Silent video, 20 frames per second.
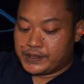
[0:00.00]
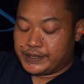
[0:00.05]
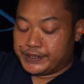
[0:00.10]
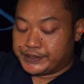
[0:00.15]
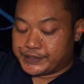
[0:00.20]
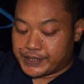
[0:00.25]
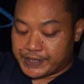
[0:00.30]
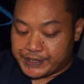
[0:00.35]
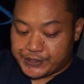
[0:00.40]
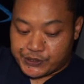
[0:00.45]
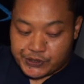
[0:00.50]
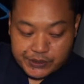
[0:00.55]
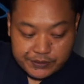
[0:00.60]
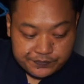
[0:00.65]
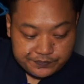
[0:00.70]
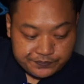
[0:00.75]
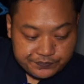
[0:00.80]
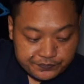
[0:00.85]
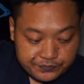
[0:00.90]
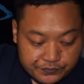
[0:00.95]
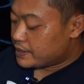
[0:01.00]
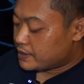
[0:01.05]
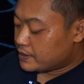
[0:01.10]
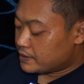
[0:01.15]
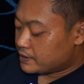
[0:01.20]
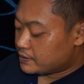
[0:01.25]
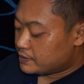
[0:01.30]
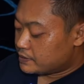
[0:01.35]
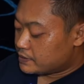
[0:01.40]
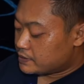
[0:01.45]
interior
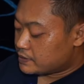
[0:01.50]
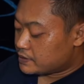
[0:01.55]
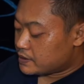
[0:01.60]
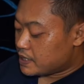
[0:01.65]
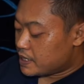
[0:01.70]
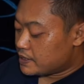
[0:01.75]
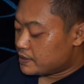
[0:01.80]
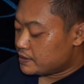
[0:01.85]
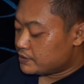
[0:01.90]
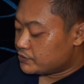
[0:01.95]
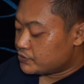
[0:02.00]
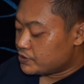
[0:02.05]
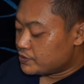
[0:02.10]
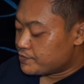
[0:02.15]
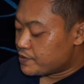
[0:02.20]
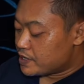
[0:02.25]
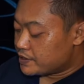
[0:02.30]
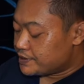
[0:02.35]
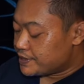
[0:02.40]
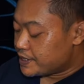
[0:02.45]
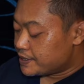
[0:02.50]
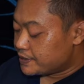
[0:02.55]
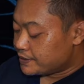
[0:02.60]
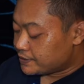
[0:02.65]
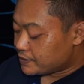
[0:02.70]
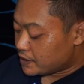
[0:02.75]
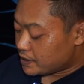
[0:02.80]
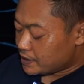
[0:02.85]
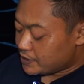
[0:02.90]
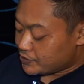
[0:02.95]
Selain itu di bagian
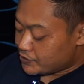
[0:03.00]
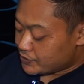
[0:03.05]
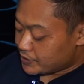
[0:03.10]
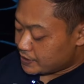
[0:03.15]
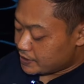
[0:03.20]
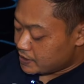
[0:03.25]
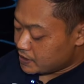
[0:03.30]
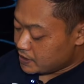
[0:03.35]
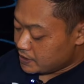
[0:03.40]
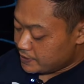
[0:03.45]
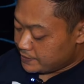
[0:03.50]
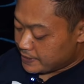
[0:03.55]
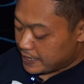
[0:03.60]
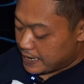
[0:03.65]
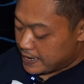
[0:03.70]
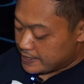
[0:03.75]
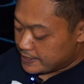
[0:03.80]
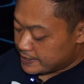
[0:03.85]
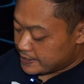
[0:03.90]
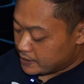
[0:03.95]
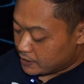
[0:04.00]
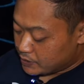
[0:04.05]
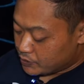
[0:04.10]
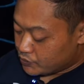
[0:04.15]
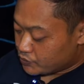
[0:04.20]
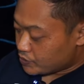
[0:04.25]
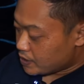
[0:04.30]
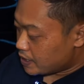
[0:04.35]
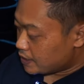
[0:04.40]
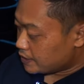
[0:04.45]
interior ini ada yang
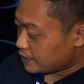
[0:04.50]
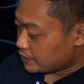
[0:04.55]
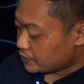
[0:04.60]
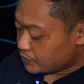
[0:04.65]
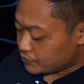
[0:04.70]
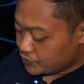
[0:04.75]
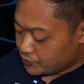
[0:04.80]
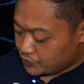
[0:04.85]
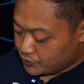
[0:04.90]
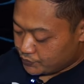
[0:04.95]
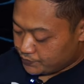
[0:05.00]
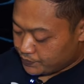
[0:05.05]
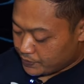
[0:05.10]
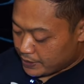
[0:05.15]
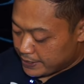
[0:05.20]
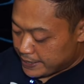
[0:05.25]
kurang itu